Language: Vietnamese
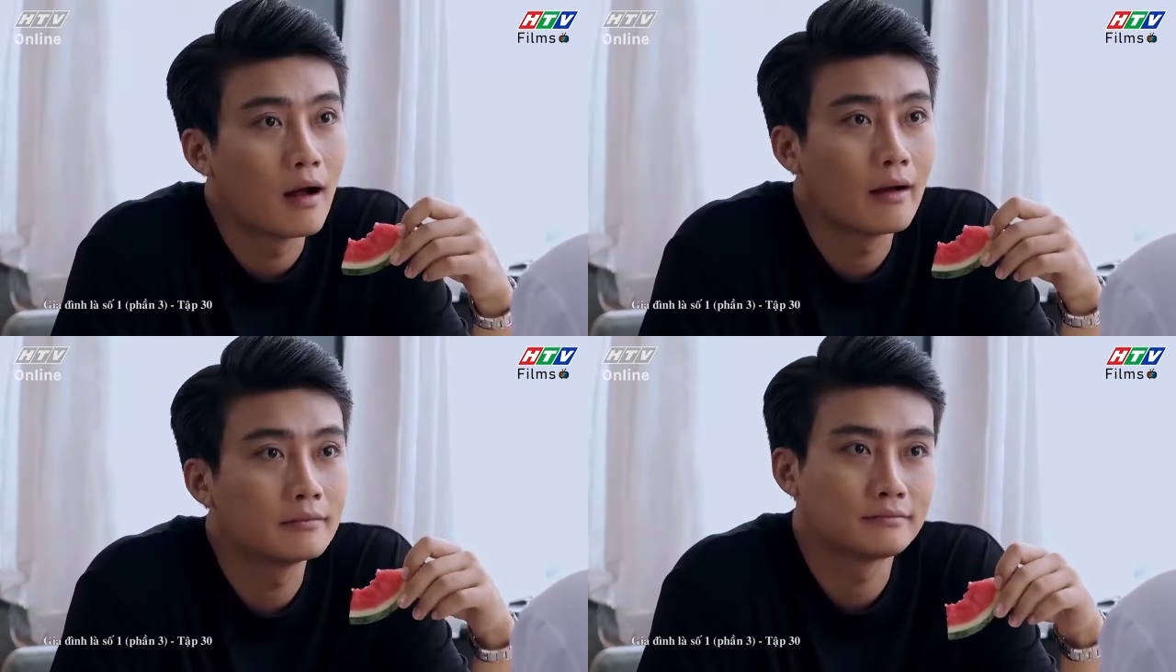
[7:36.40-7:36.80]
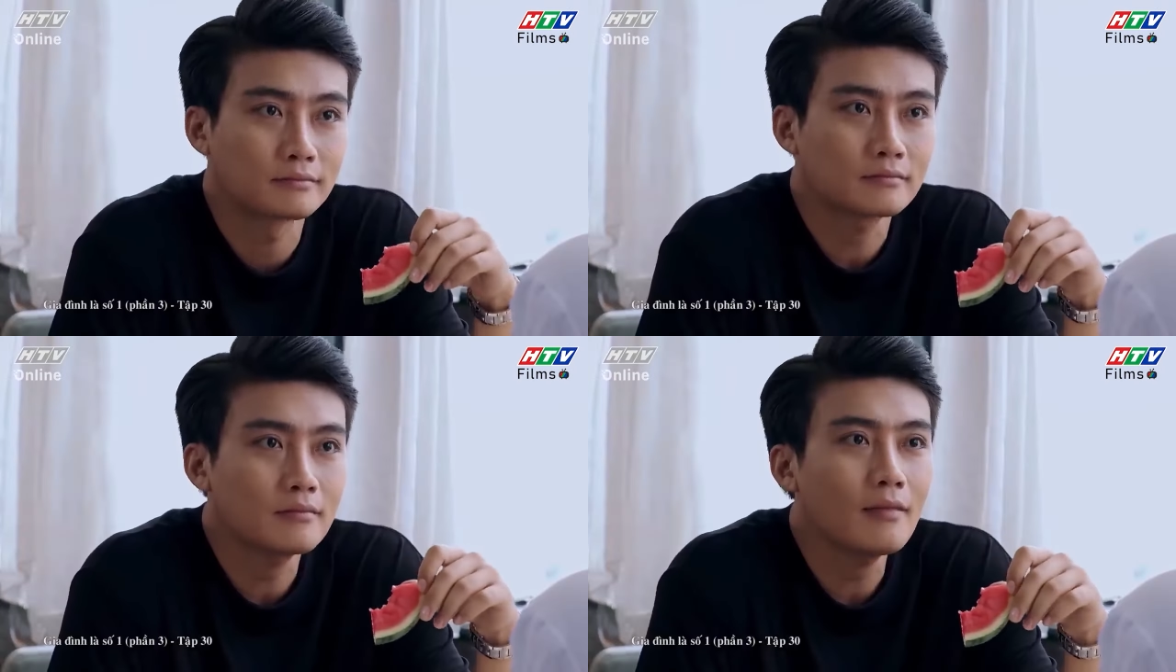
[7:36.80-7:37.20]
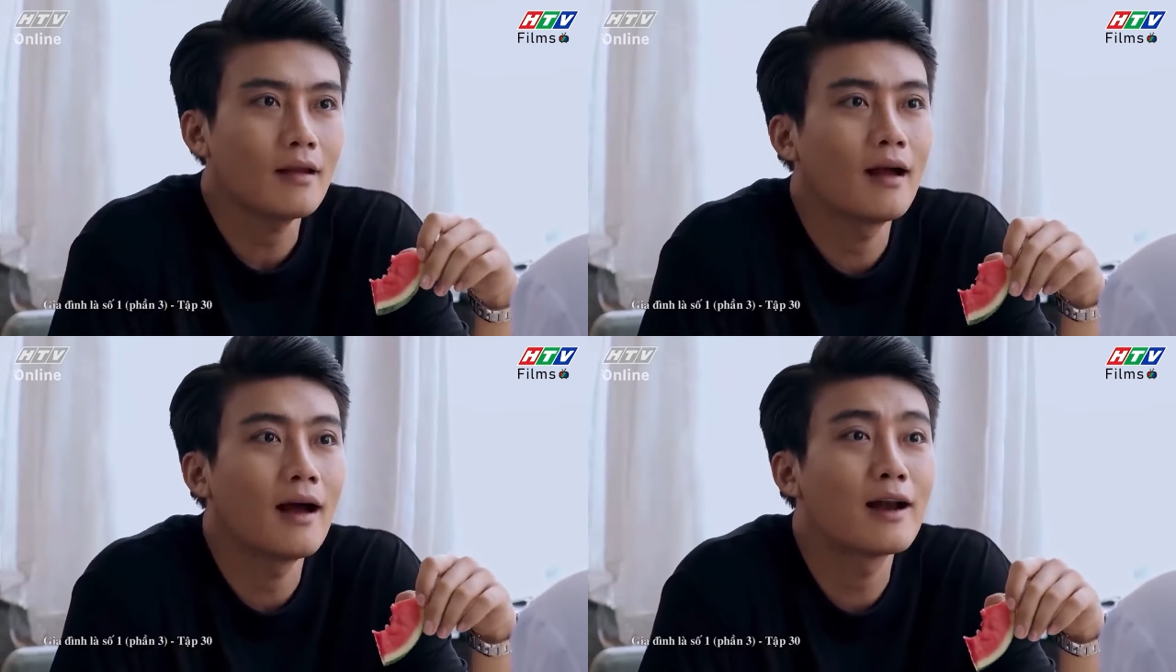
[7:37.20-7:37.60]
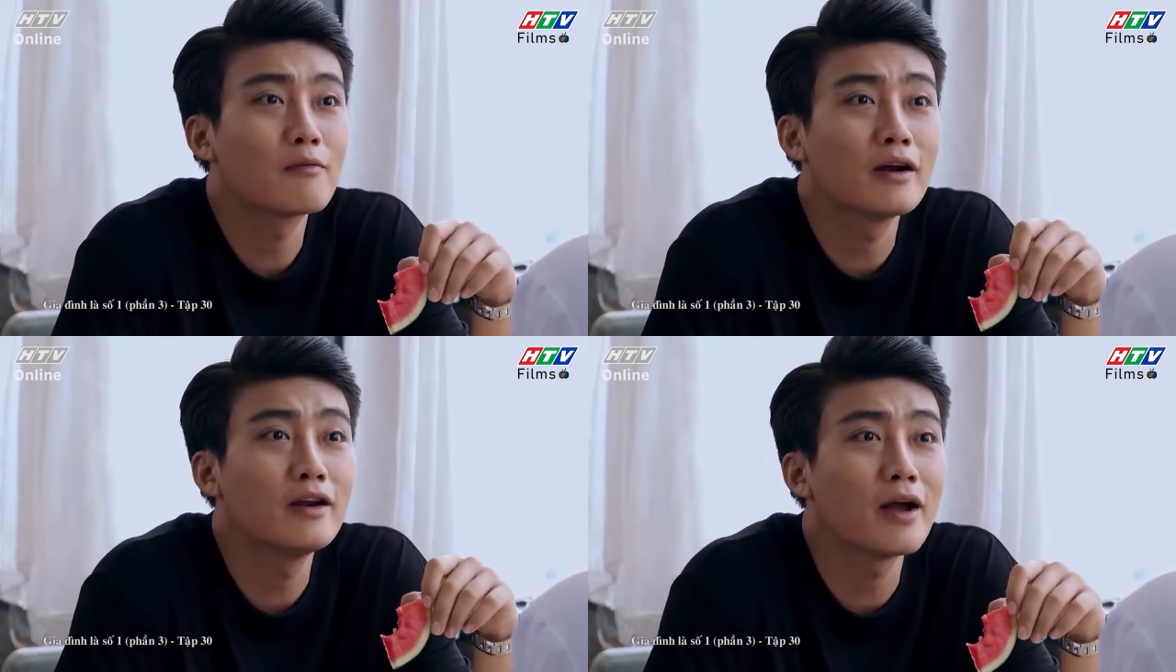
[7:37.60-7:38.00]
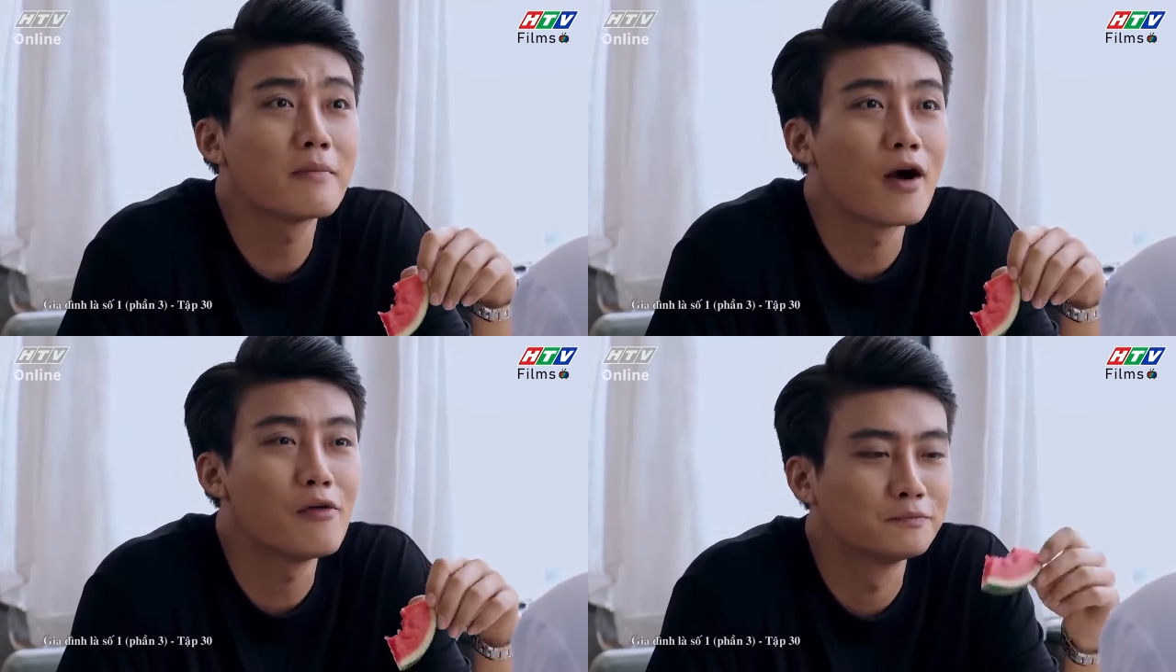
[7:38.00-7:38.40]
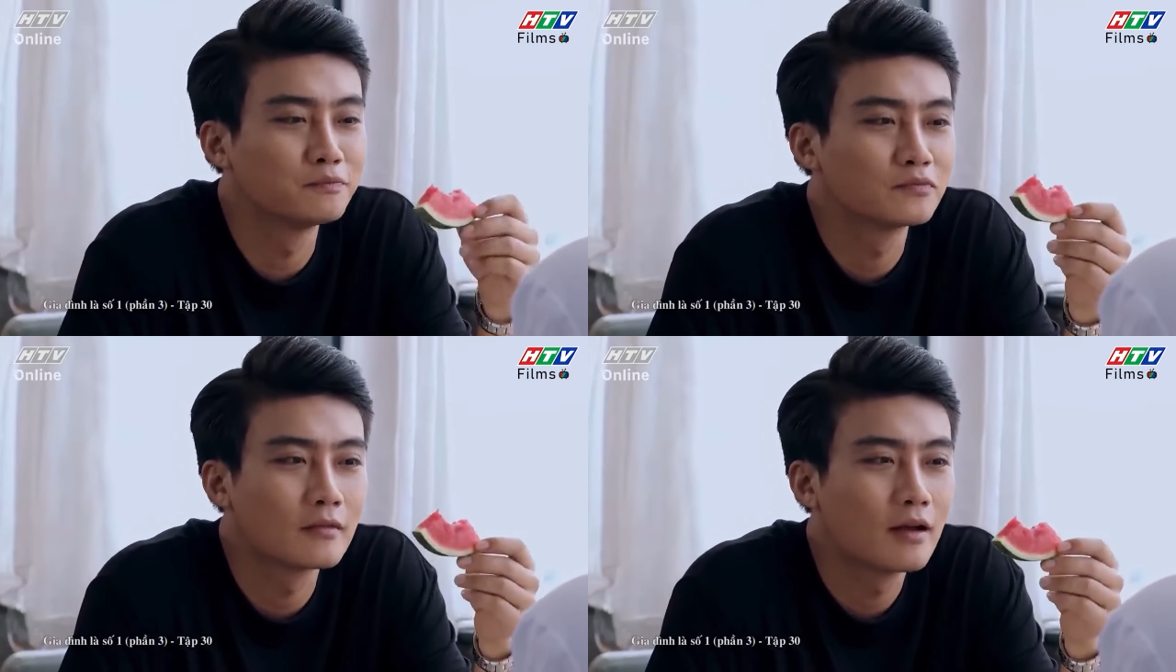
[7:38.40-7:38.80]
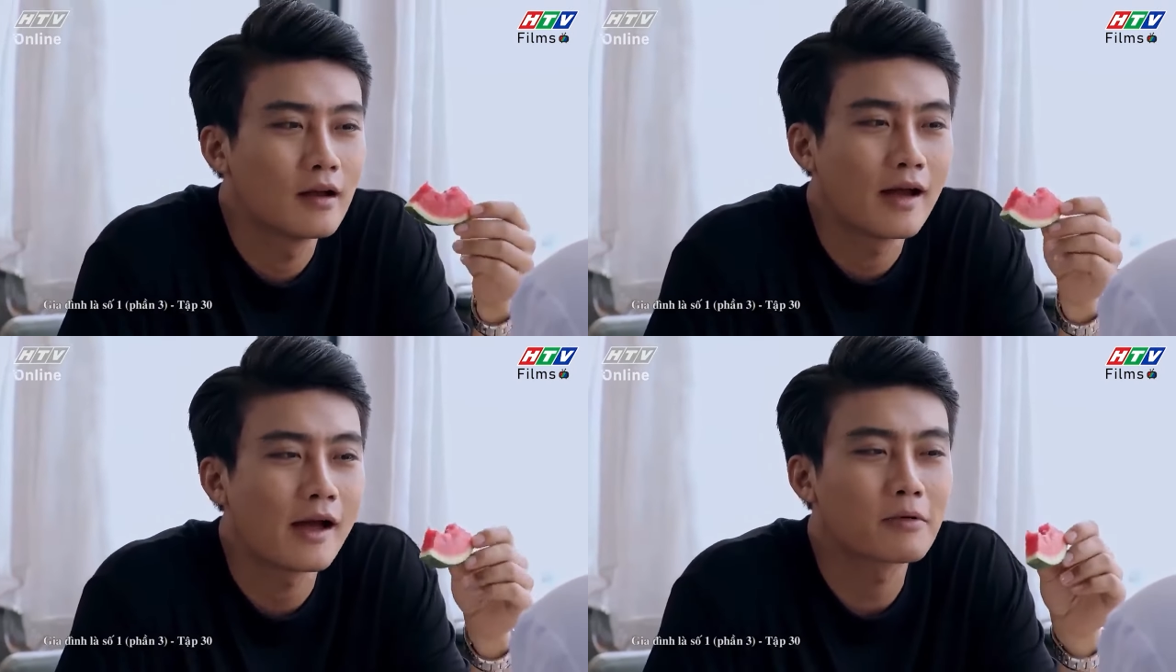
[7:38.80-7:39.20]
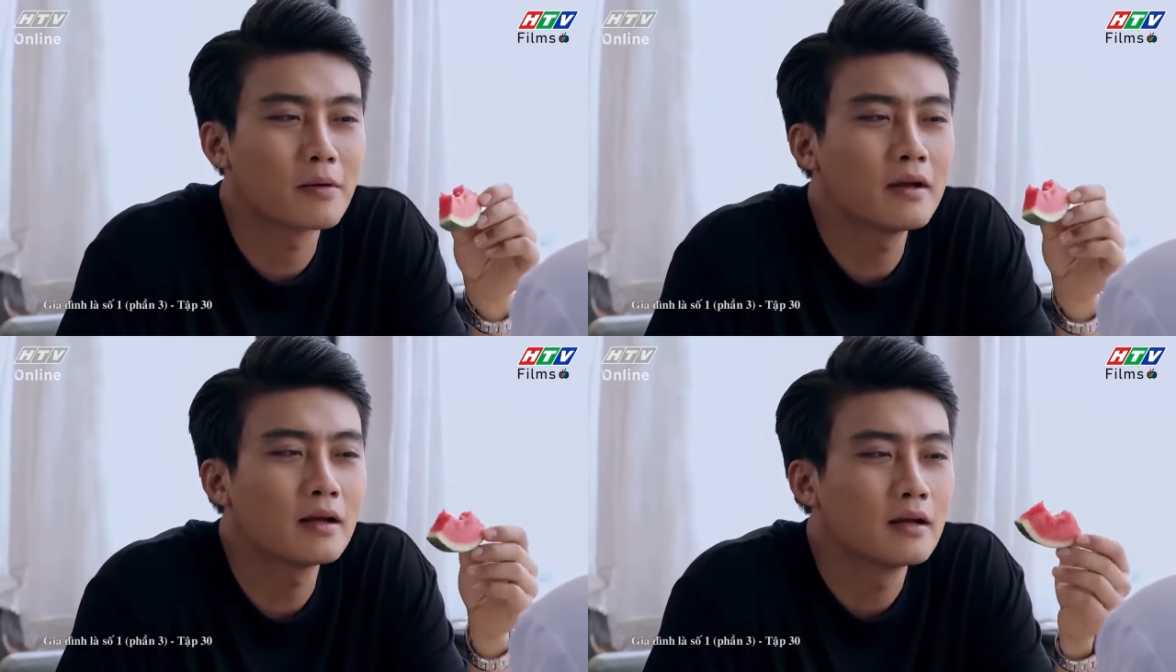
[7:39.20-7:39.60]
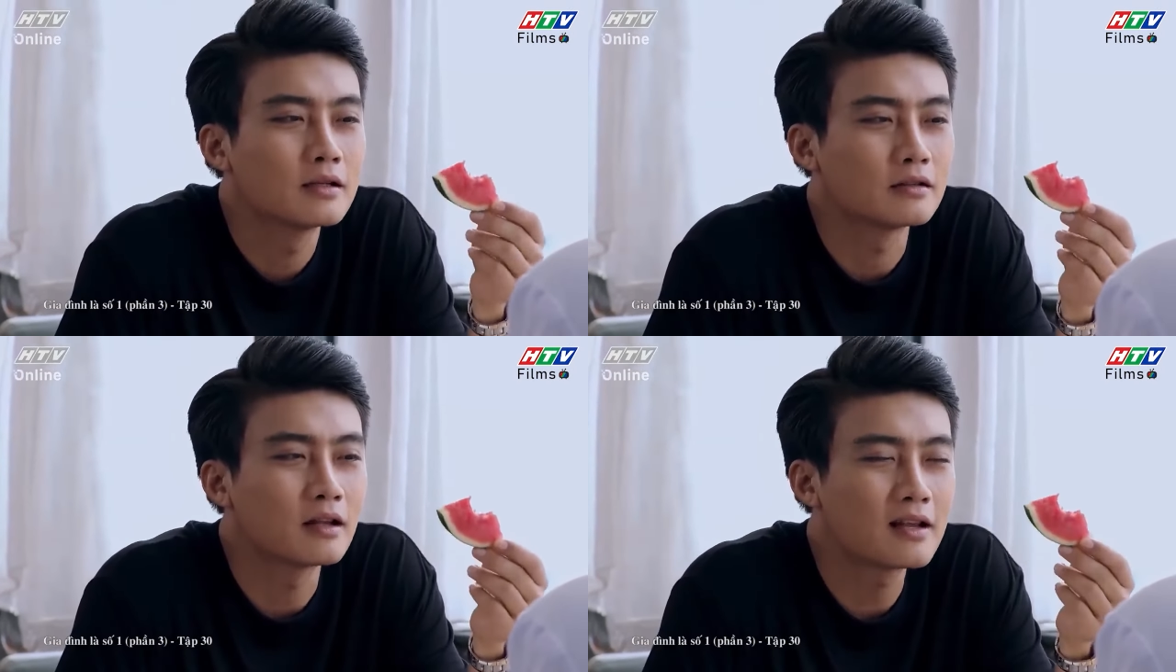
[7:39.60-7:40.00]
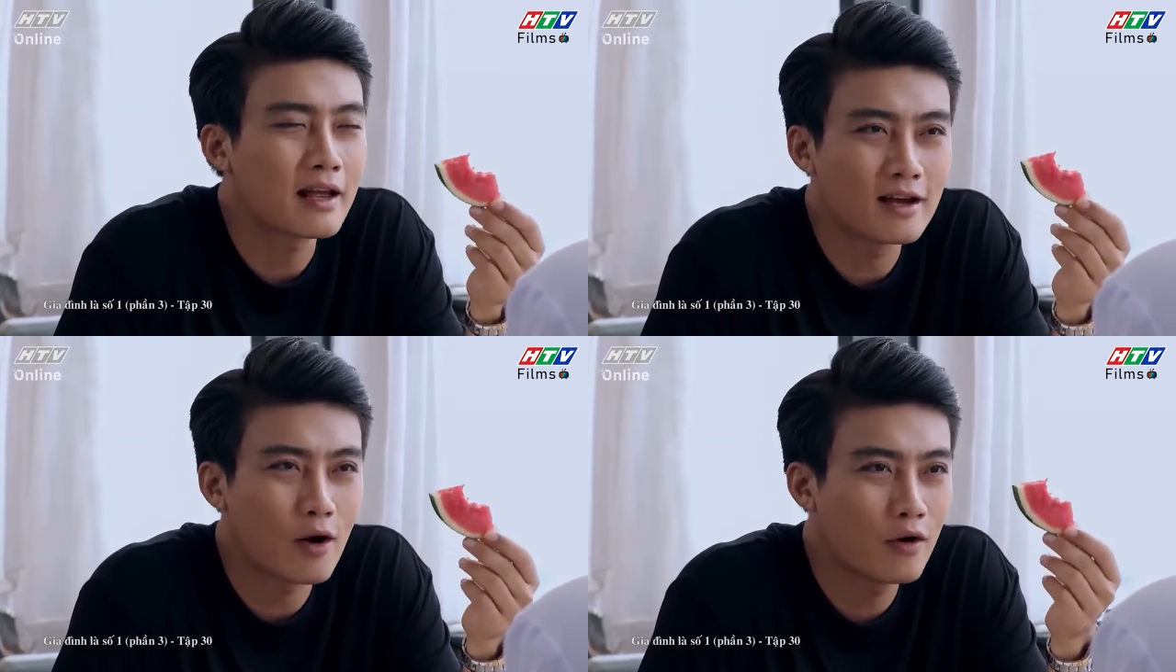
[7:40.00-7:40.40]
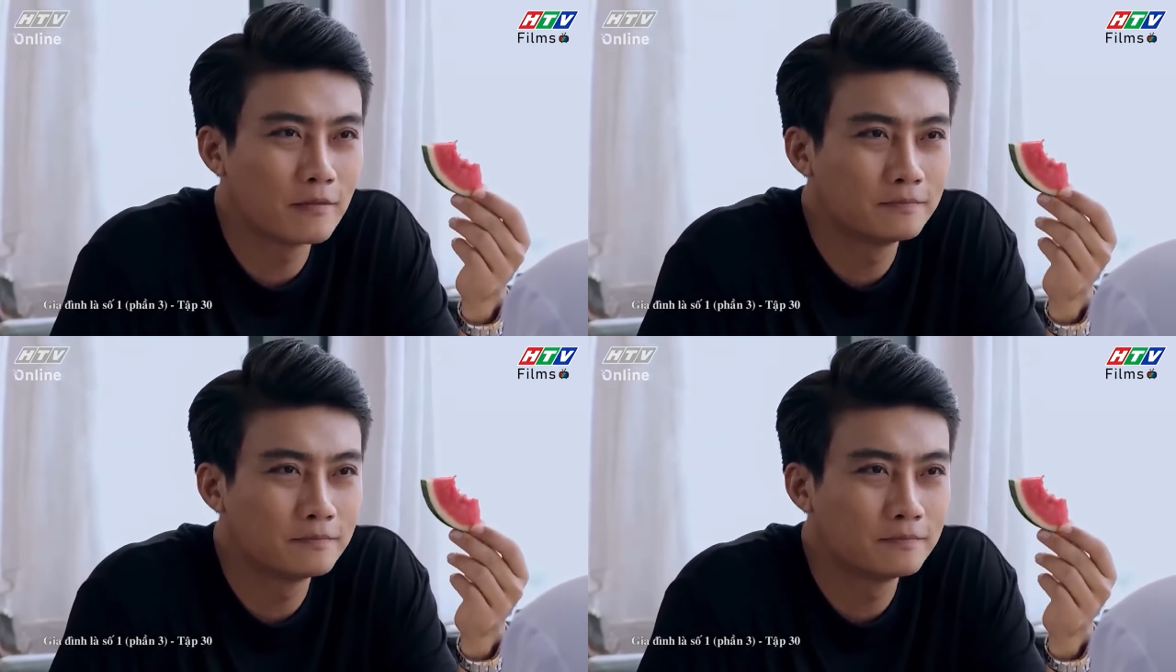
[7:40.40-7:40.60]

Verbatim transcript: hả anh không ký nói em đâu em có biết sự tích trái dưa hấu